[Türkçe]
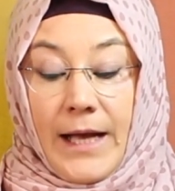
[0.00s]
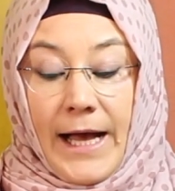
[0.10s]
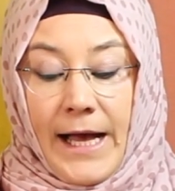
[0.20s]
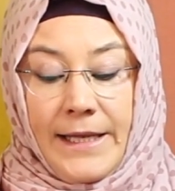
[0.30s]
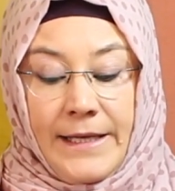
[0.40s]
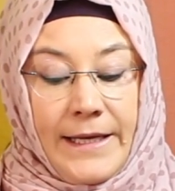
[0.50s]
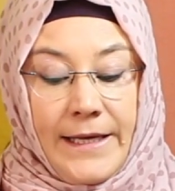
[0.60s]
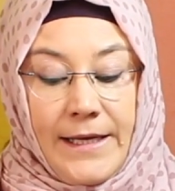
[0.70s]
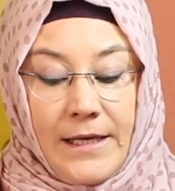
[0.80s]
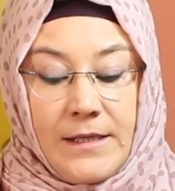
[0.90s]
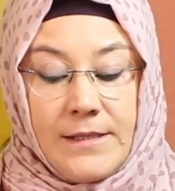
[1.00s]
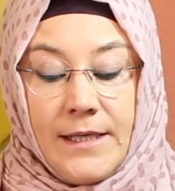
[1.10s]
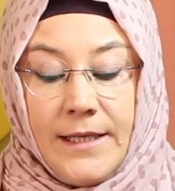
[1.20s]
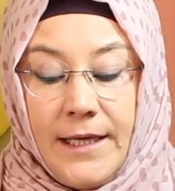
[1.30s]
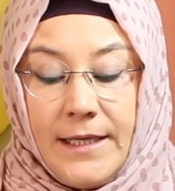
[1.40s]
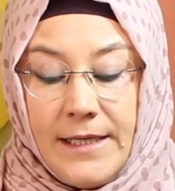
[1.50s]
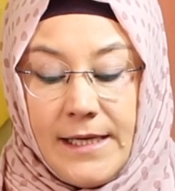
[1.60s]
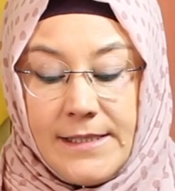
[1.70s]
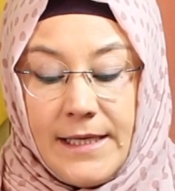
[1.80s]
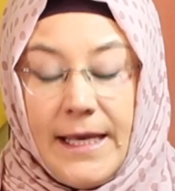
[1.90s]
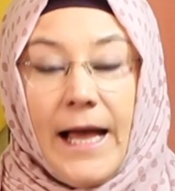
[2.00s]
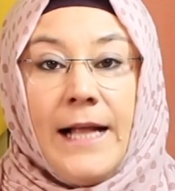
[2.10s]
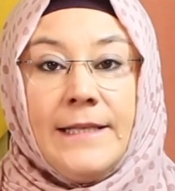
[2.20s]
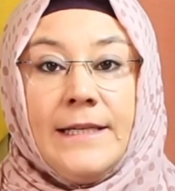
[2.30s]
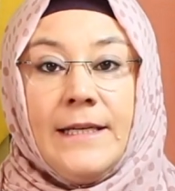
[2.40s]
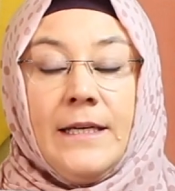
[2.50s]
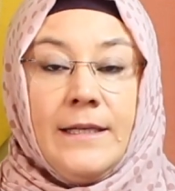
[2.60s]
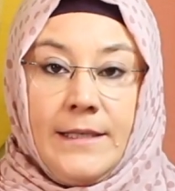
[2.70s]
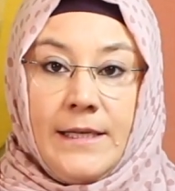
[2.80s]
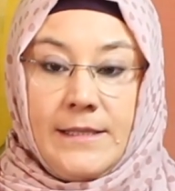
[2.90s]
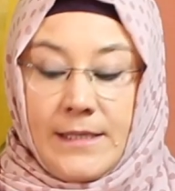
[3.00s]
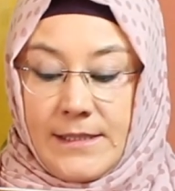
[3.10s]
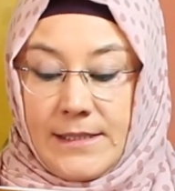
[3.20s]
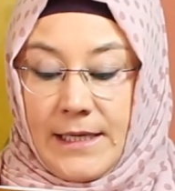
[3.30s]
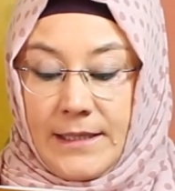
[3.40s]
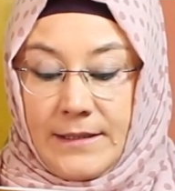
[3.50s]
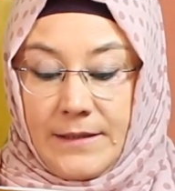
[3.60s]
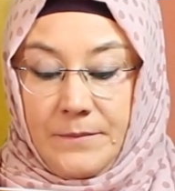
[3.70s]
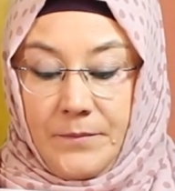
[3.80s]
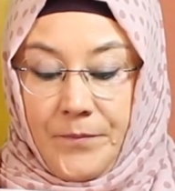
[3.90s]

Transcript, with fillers: Anne, Zekiye teyze geldi diye seslendi.